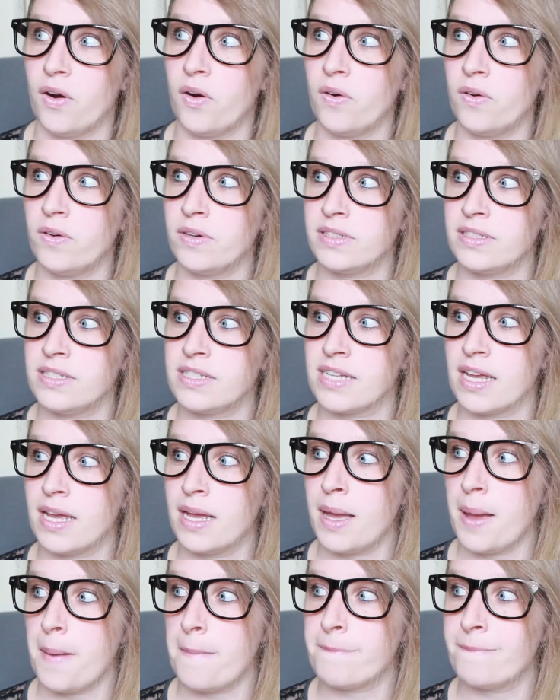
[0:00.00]
Und
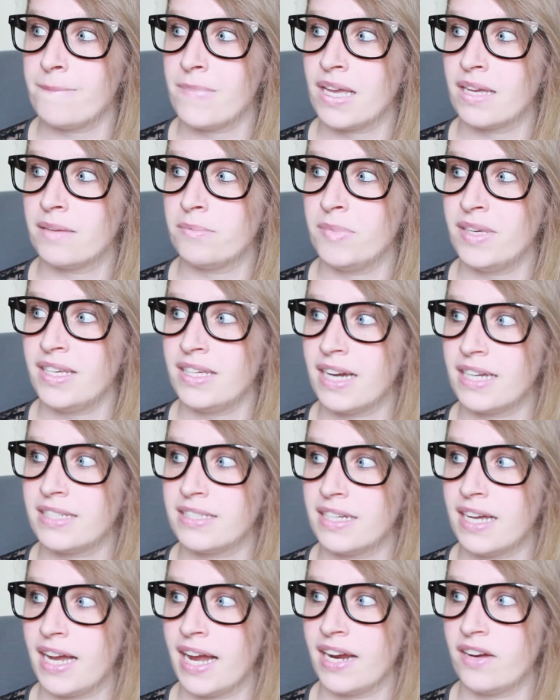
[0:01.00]
ähm, mich
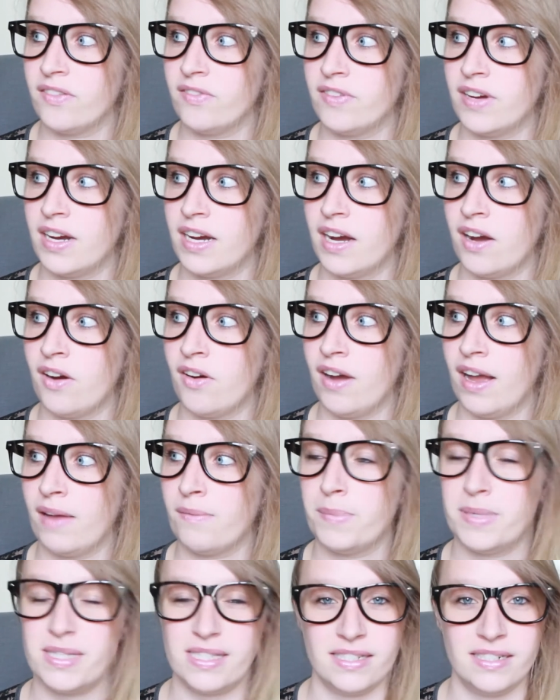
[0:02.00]
hatte einfach auch ein
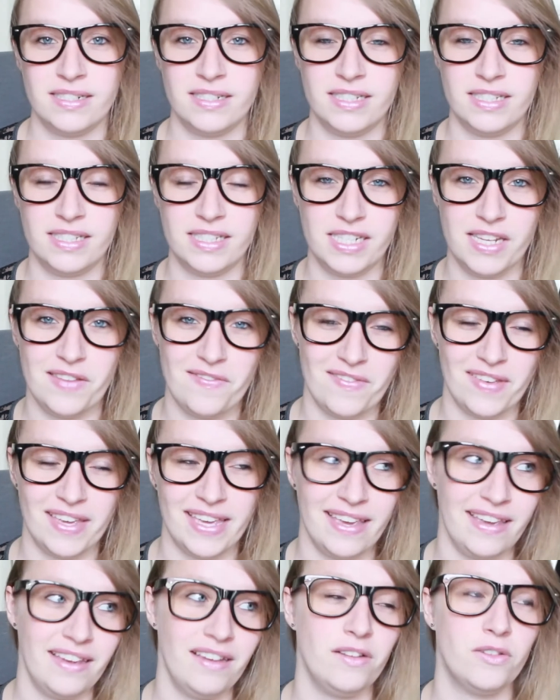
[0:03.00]
bisschen die Stephen
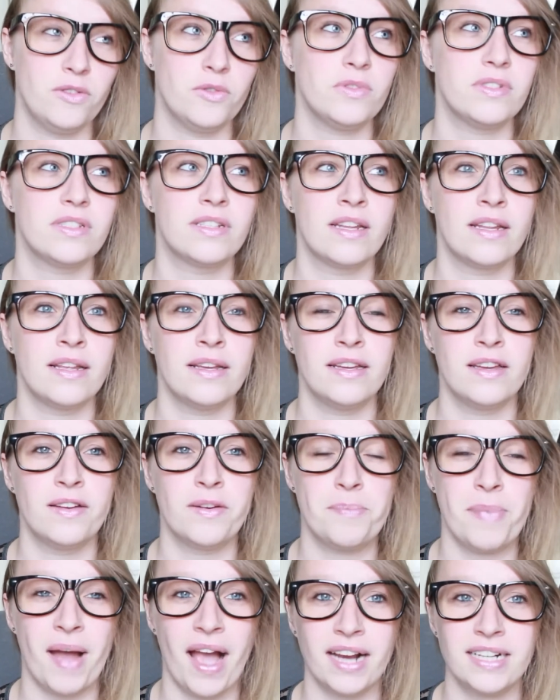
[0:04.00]
King-Lust äh,
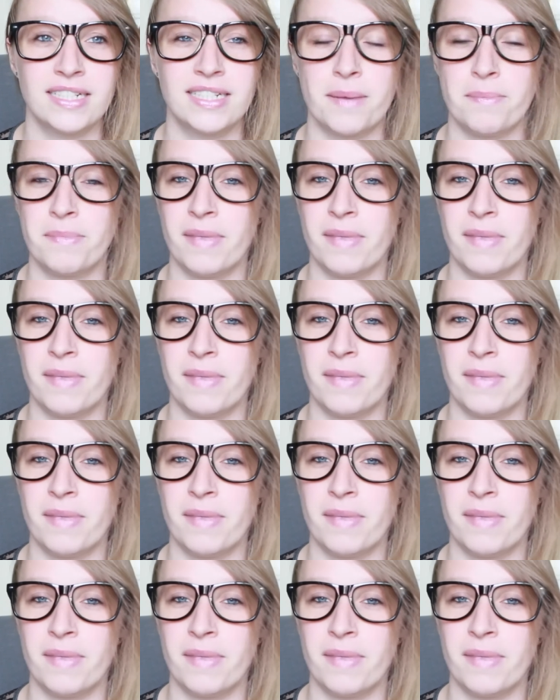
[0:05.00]
gepackt,